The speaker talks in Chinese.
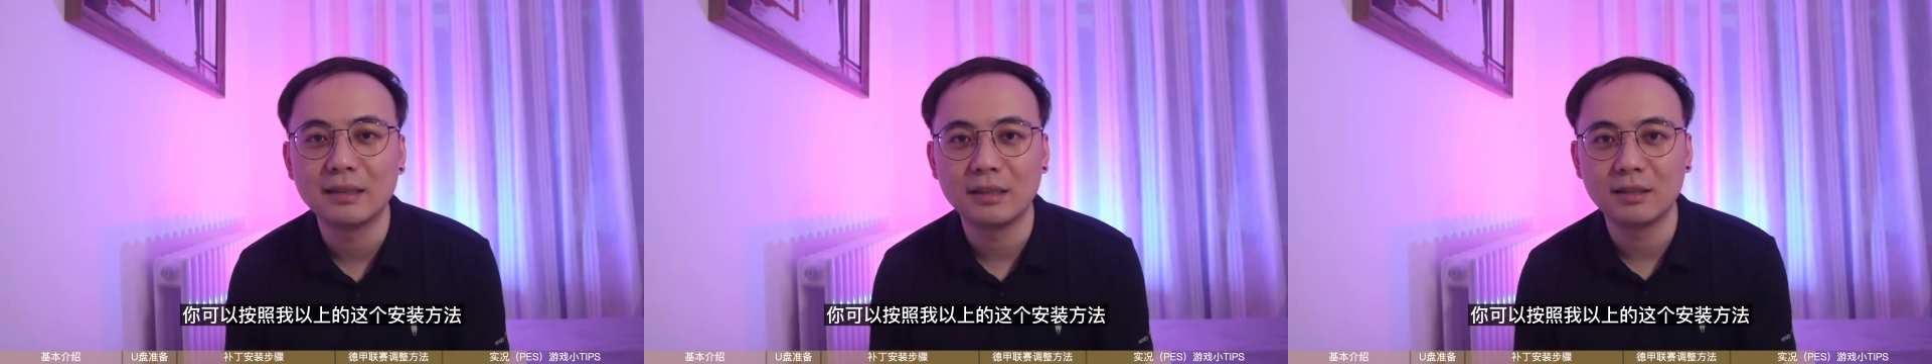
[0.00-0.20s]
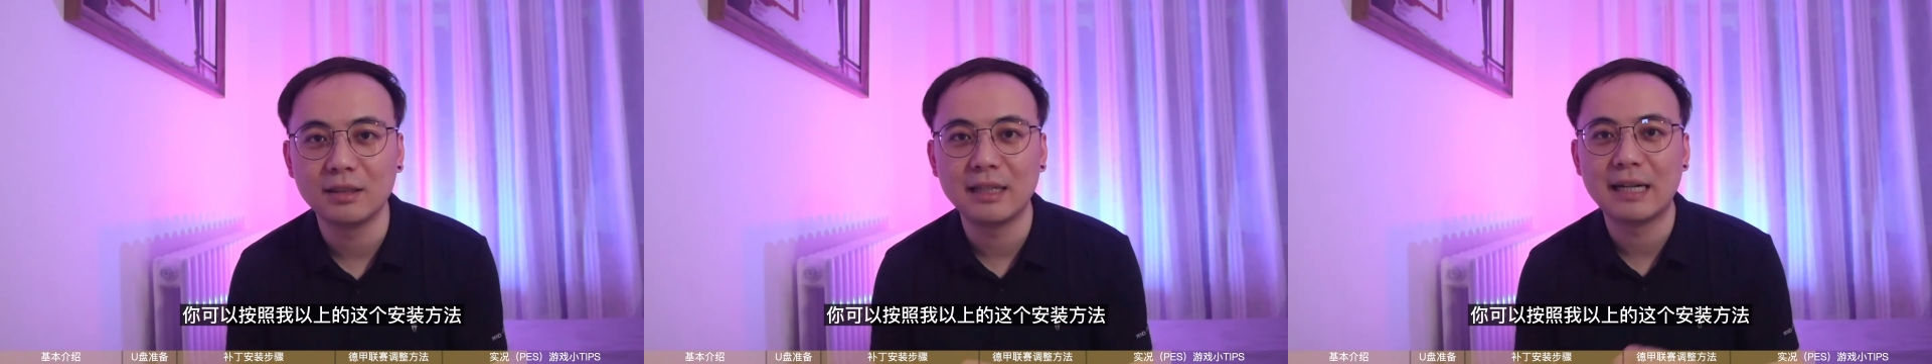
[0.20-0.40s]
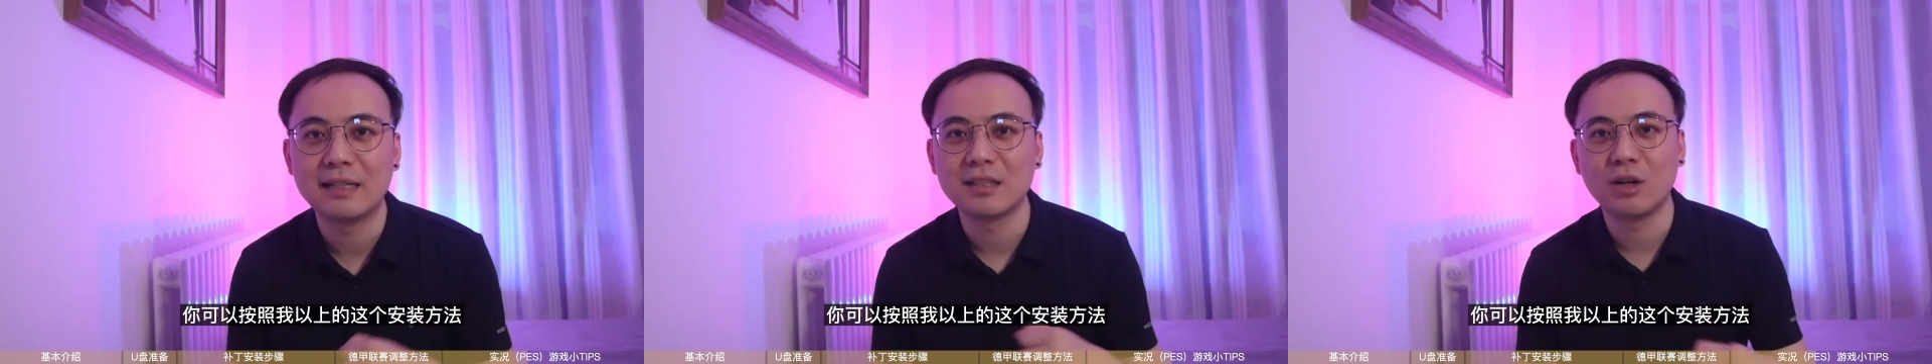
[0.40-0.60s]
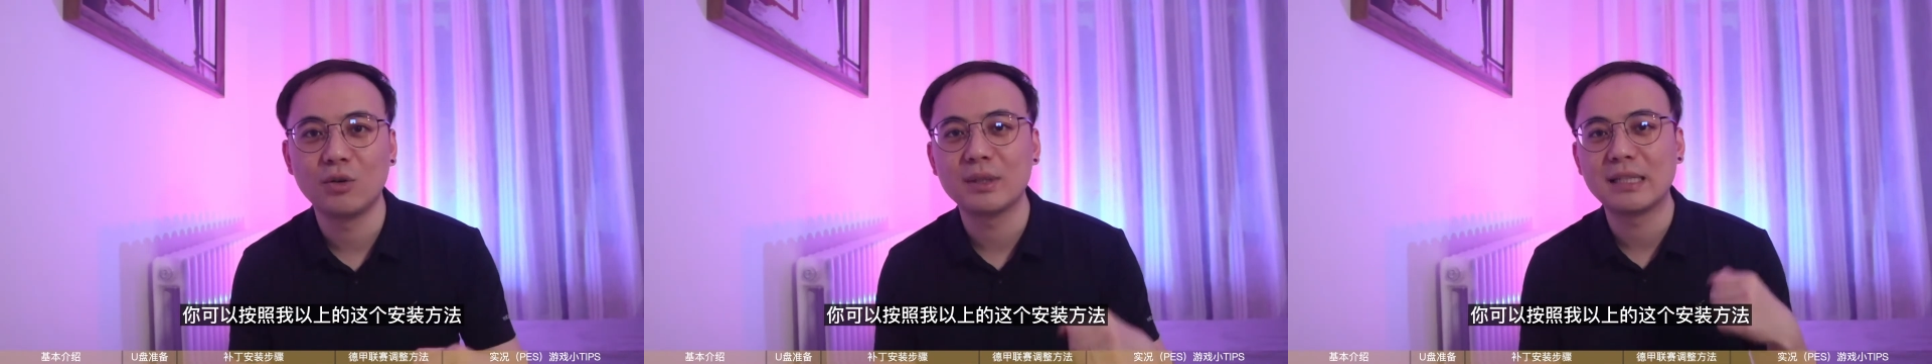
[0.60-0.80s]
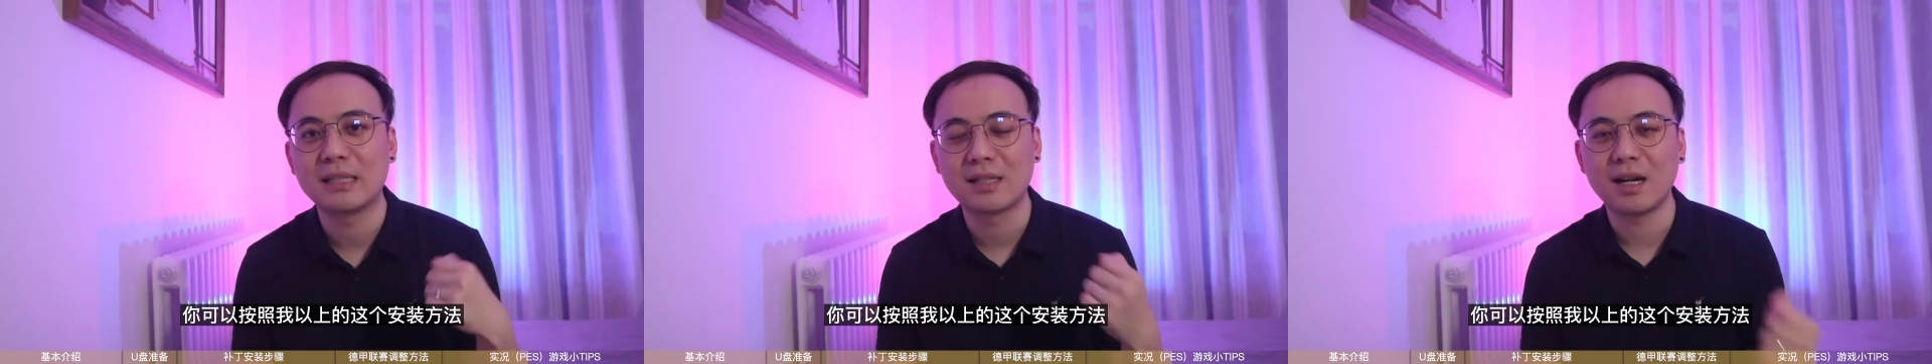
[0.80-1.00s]
你可以按照
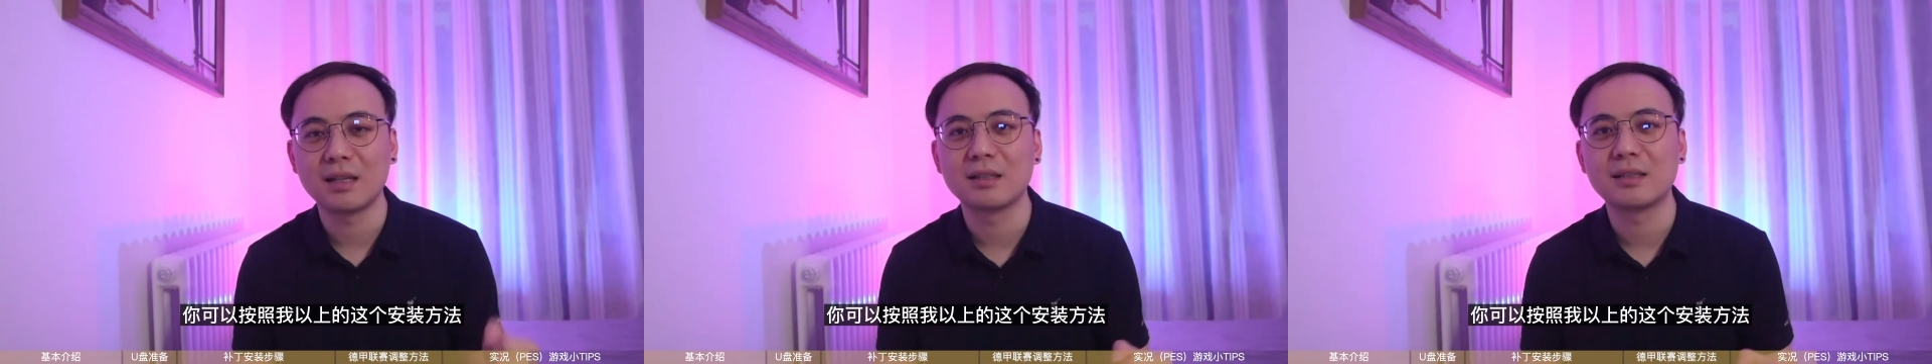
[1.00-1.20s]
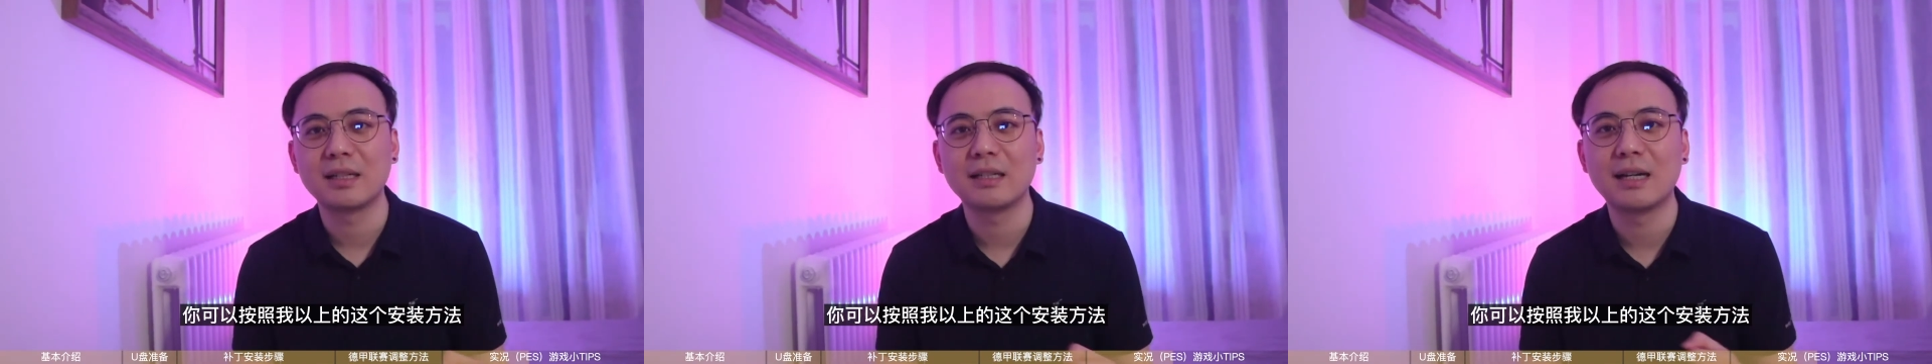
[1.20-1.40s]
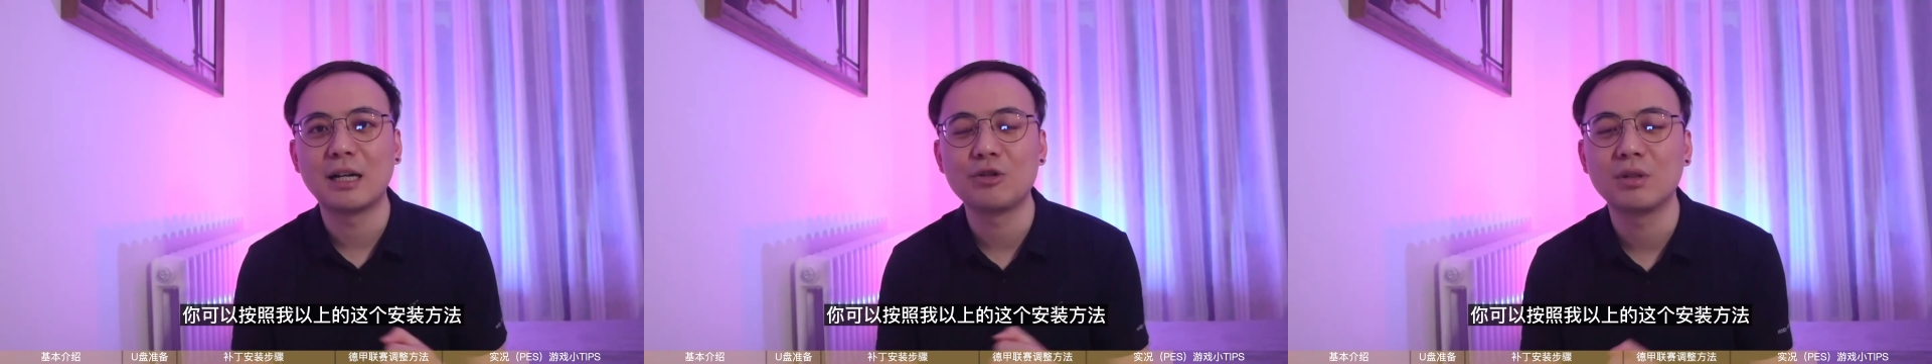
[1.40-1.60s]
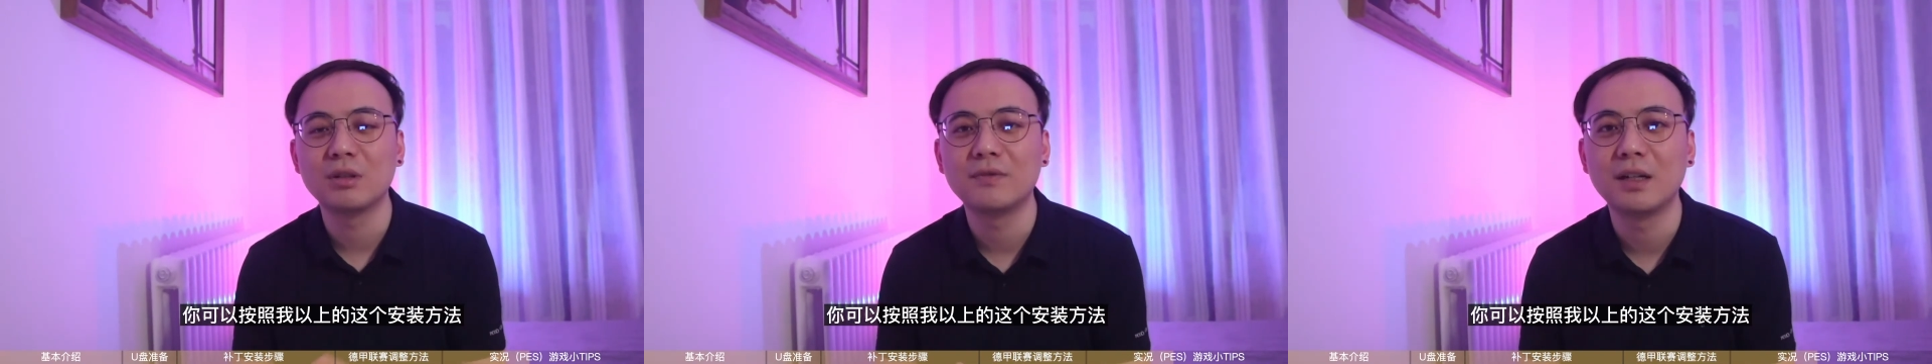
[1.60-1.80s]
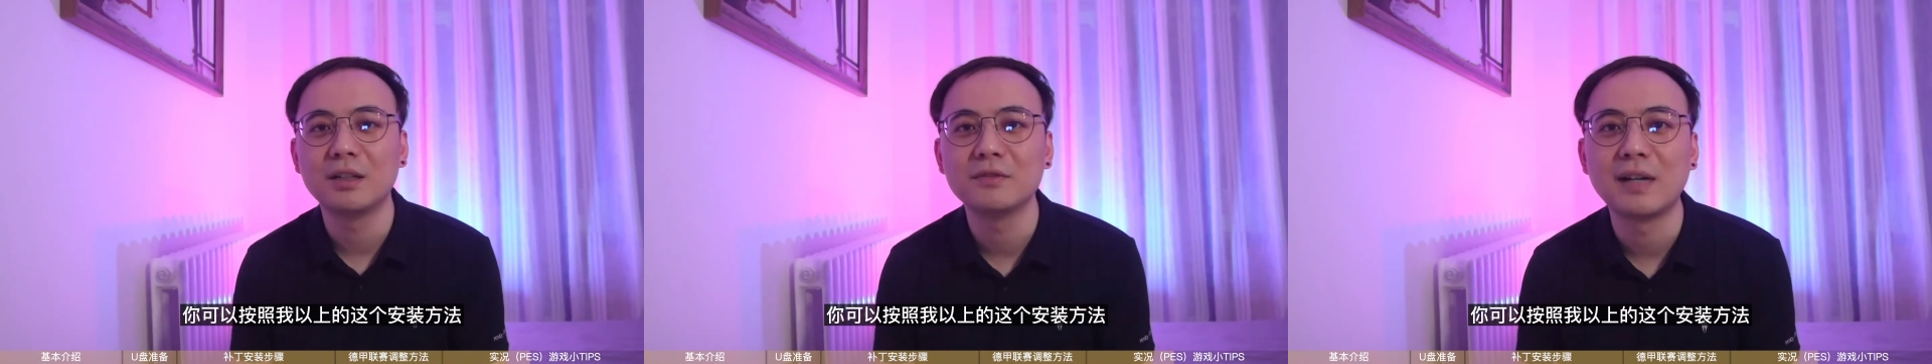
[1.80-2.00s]
我以上的这个安
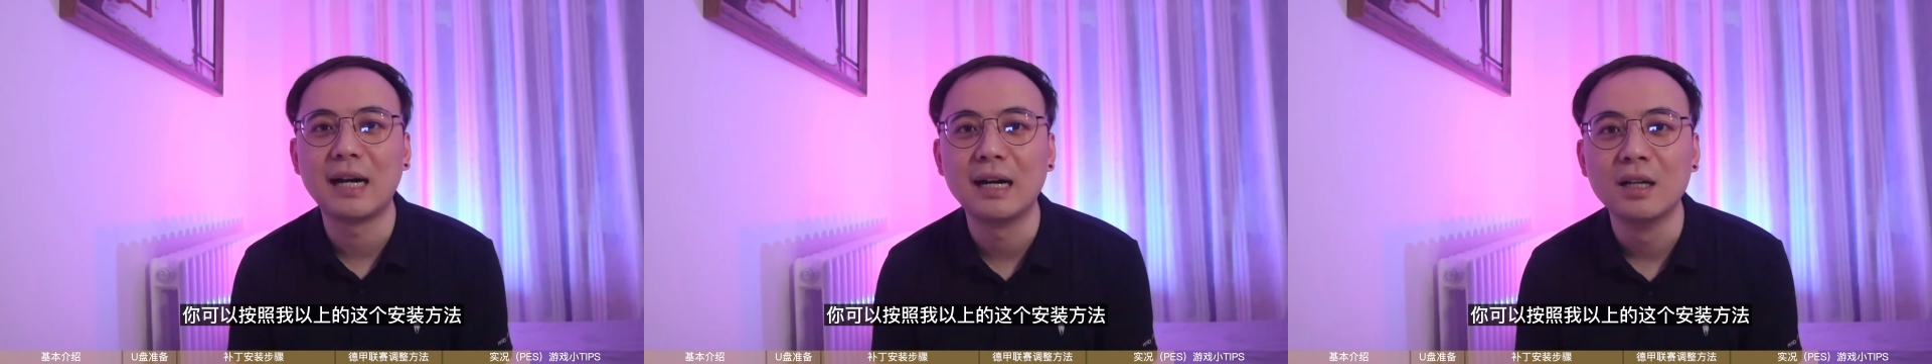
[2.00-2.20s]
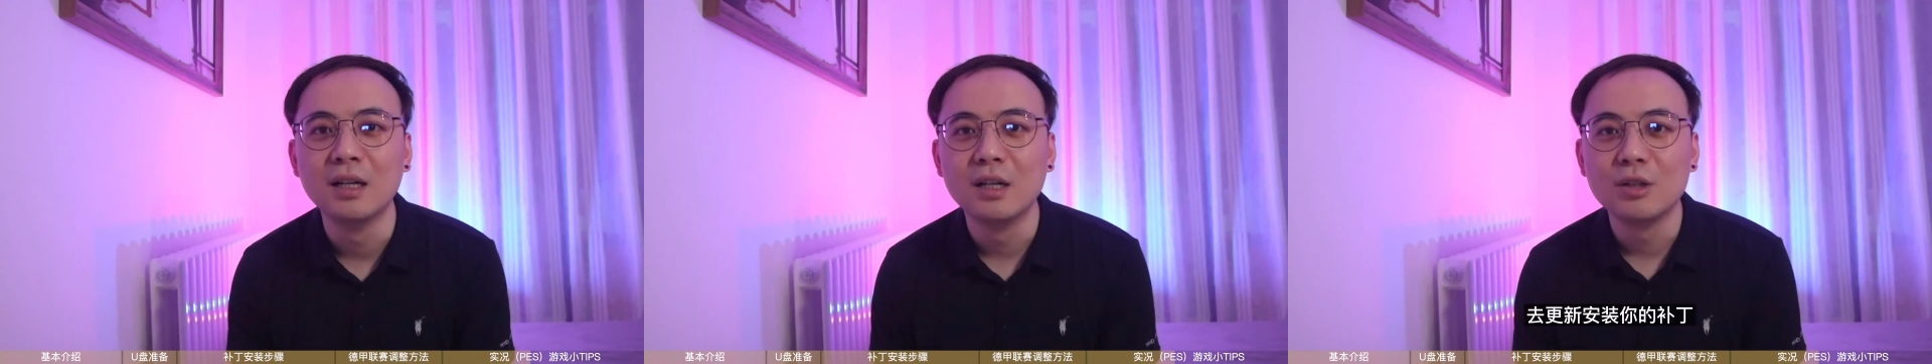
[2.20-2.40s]
装方法